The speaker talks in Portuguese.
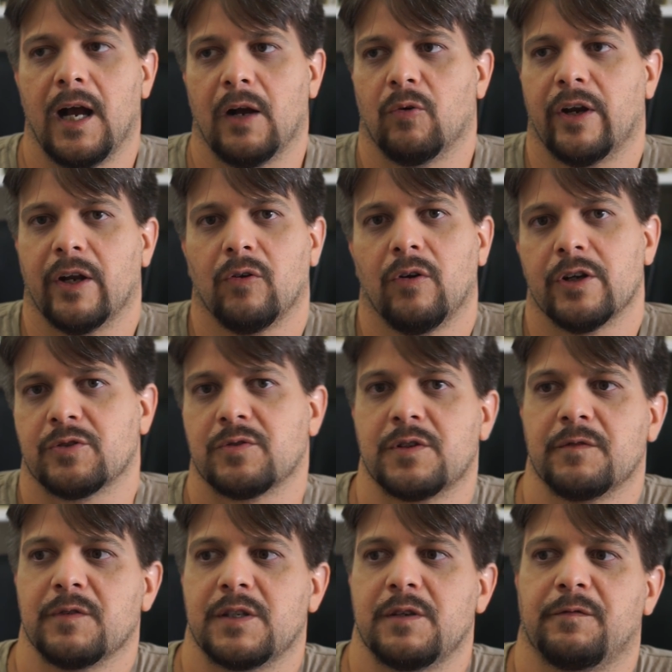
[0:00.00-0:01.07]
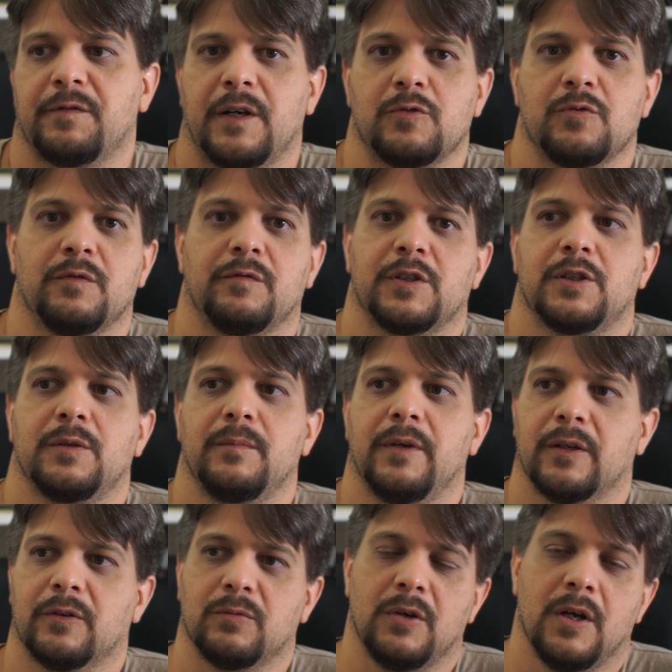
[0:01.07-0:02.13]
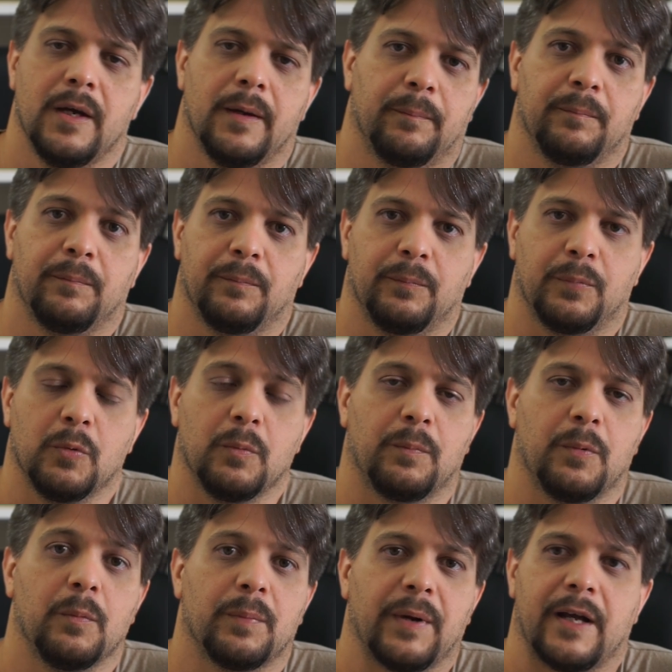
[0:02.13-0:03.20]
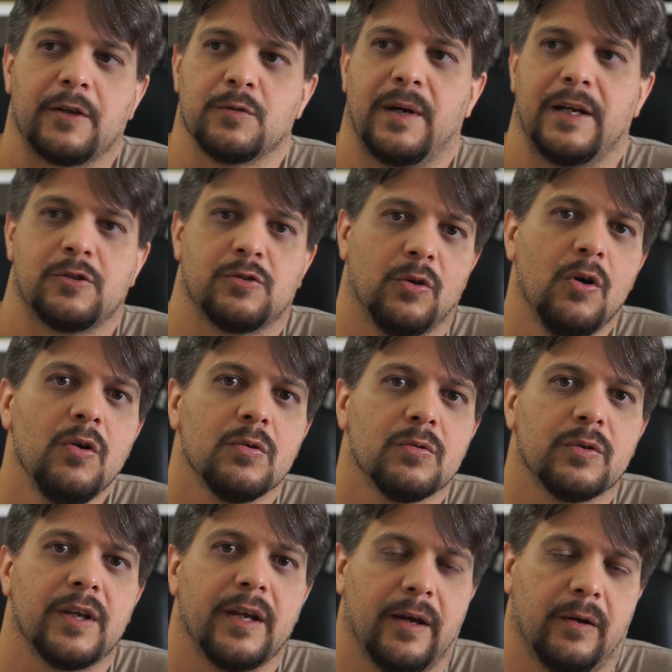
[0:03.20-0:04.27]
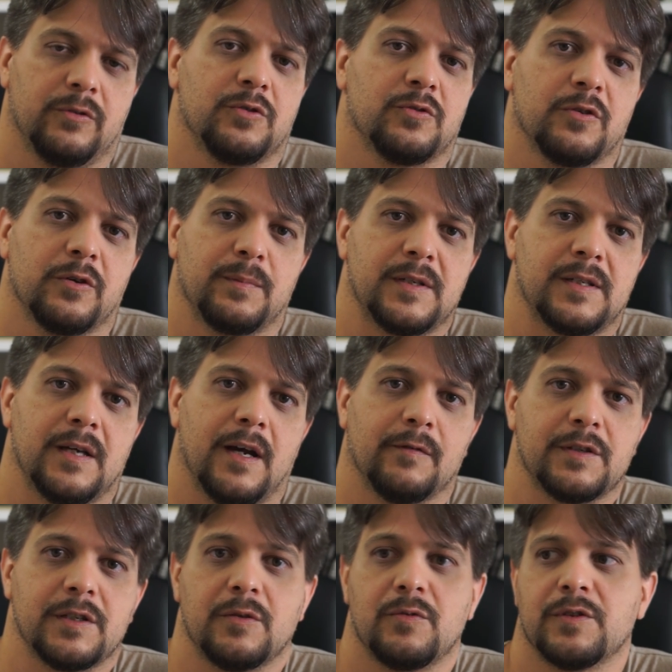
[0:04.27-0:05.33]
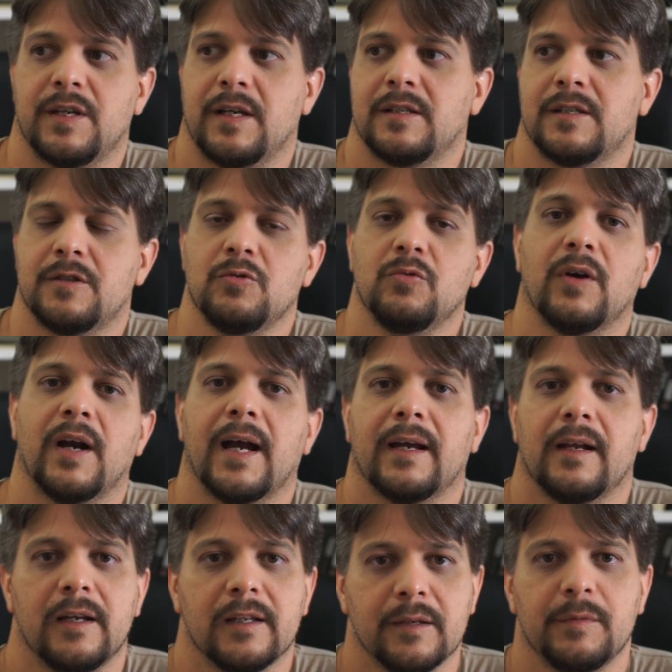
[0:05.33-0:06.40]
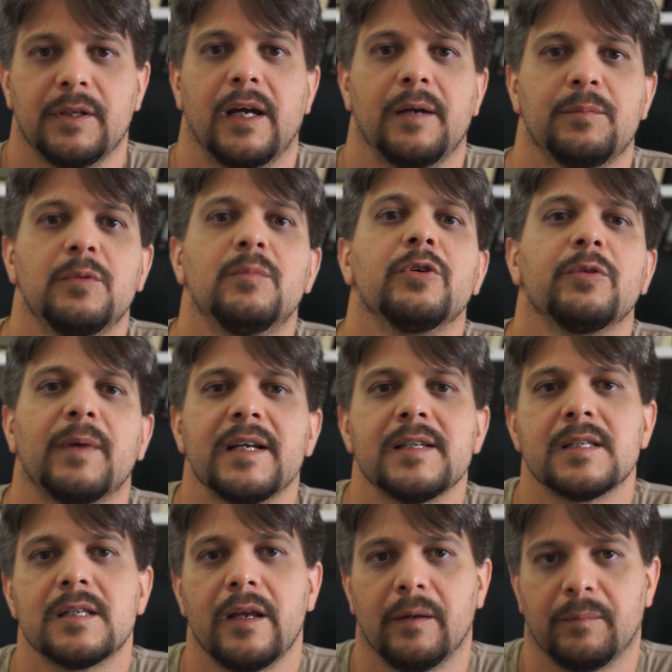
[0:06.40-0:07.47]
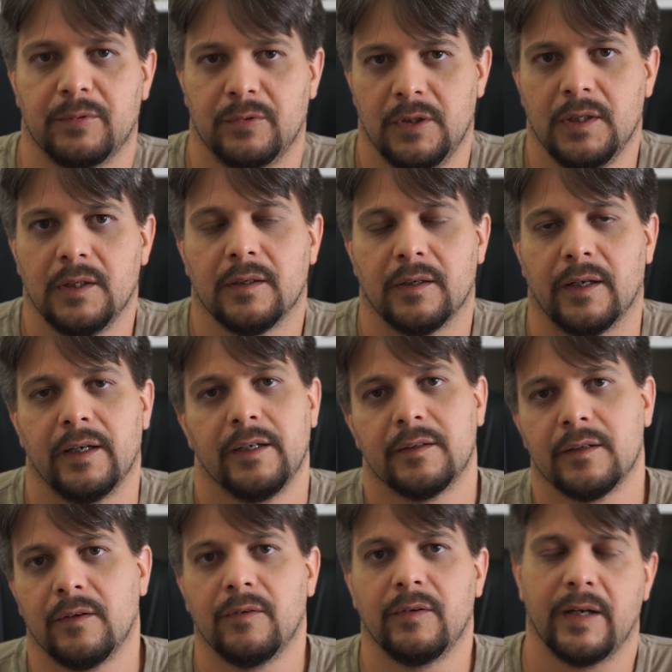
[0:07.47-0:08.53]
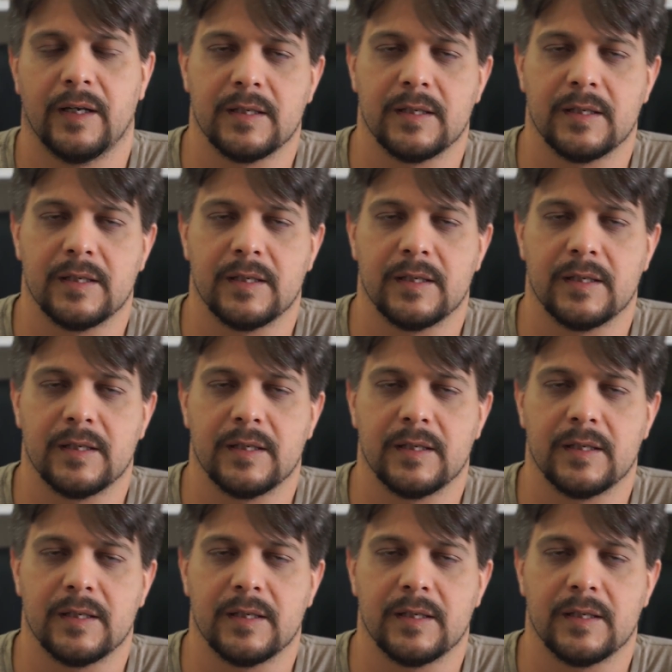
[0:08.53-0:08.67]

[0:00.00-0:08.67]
Agora, é lógico, se você faz um investimento hum, por um, um, prazo mais longo, que é o Tesouro IPCA, você consegue segurar aquela rentabilidade por muito mais tempo. Né? Então,